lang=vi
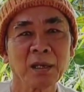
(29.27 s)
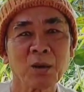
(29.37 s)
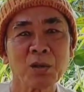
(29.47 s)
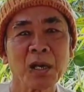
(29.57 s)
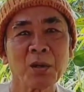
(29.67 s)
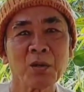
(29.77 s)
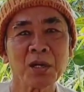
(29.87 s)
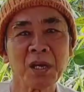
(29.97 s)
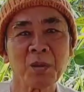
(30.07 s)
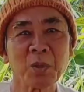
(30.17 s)
À, con này
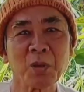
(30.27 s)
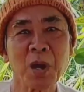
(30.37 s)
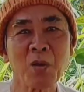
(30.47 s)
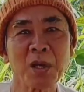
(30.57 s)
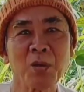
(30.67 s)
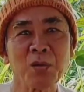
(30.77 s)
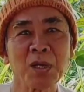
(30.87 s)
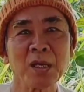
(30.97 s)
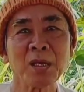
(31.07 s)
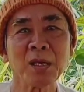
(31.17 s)
con kia mà nó báo hiệu
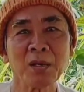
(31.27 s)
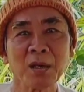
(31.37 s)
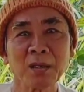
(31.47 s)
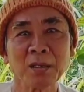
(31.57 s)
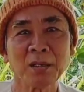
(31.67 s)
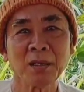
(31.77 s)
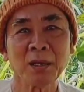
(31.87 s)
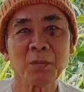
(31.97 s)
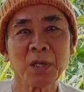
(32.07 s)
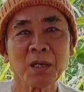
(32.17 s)
những cái gì đó
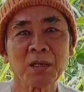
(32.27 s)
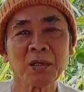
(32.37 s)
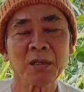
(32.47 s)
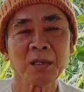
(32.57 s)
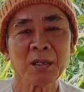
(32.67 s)
là mình